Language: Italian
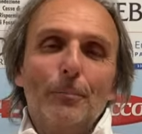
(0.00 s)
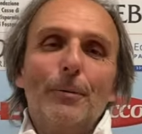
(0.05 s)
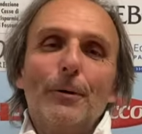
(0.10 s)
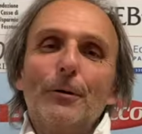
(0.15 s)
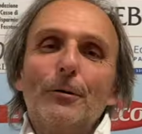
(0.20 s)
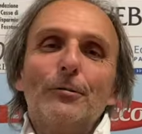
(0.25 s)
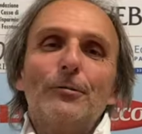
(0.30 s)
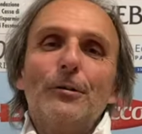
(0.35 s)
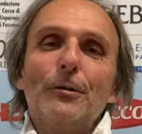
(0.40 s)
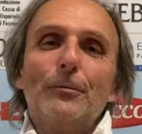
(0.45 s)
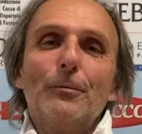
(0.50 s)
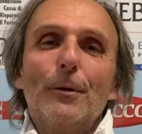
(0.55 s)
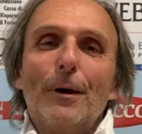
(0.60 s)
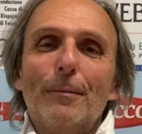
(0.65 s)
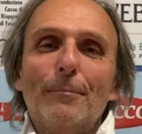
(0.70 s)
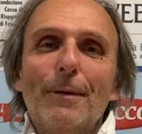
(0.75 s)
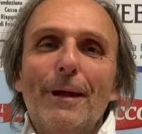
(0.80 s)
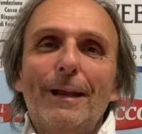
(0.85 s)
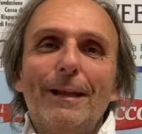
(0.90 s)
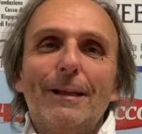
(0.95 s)
però
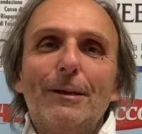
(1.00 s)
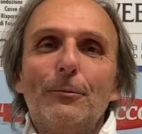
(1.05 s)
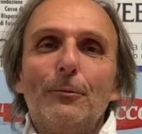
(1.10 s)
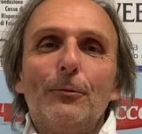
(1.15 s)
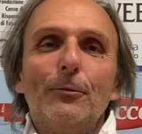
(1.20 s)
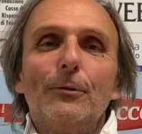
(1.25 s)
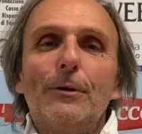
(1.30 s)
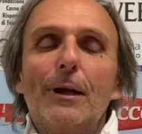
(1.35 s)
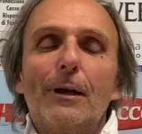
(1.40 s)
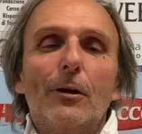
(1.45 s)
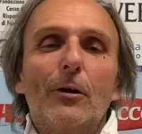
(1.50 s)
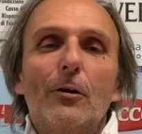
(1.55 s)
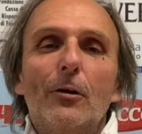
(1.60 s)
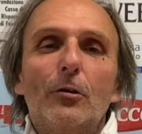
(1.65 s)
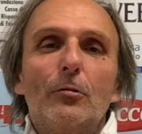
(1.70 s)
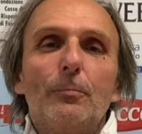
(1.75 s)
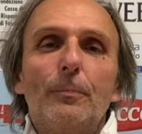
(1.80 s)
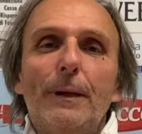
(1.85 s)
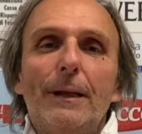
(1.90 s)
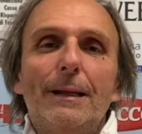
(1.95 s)
sicuramente un'ulteriore
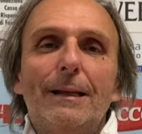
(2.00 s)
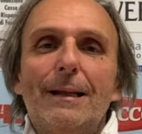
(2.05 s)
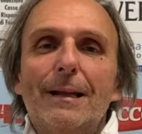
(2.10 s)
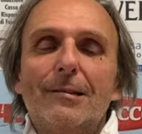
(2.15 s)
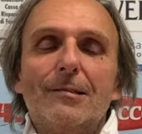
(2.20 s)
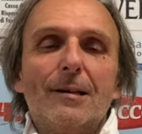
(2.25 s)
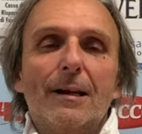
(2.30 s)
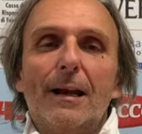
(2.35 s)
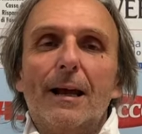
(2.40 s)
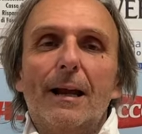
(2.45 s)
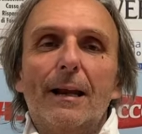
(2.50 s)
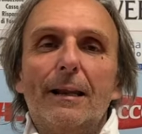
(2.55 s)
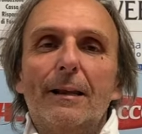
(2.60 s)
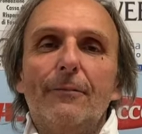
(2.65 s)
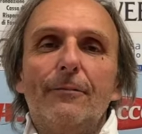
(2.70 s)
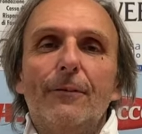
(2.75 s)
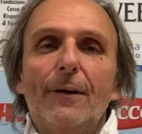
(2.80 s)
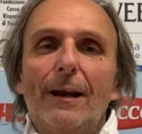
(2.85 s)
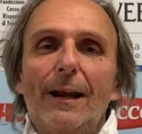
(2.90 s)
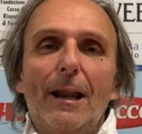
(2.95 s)
spinta a cercare di
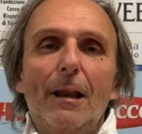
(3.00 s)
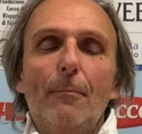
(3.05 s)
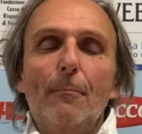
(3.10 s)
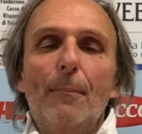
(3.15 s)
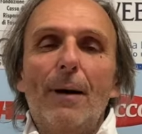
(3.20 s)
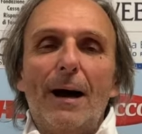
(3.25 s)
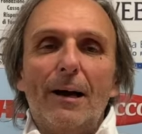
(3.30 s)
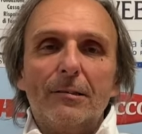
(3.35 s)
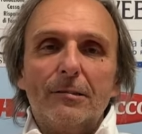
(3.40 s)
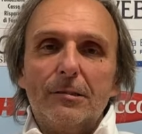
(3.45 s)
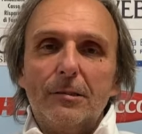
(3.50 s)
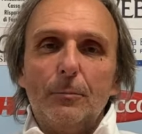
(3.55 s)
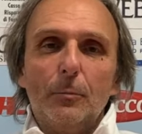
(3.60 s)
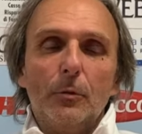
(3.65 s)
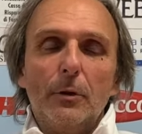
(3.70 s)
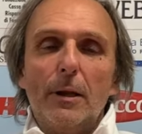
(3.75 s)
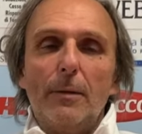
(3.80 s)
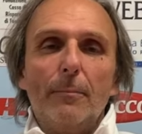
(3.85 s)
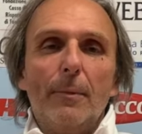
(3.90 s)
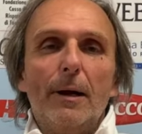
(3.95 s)
fare il massimo
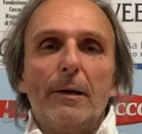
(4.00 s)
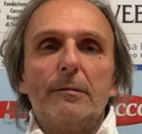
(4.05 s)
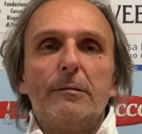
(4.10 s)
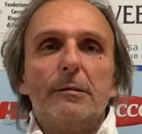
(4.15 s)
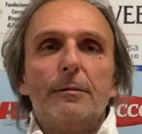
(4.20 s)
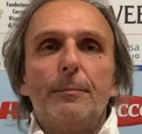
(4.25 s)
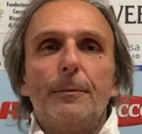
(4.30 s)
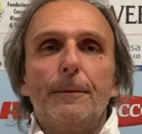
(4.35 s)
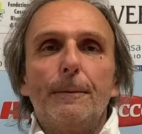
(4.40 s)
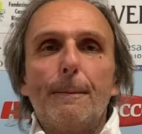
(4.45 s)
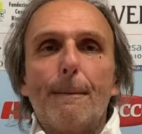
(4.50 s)
dei massimi.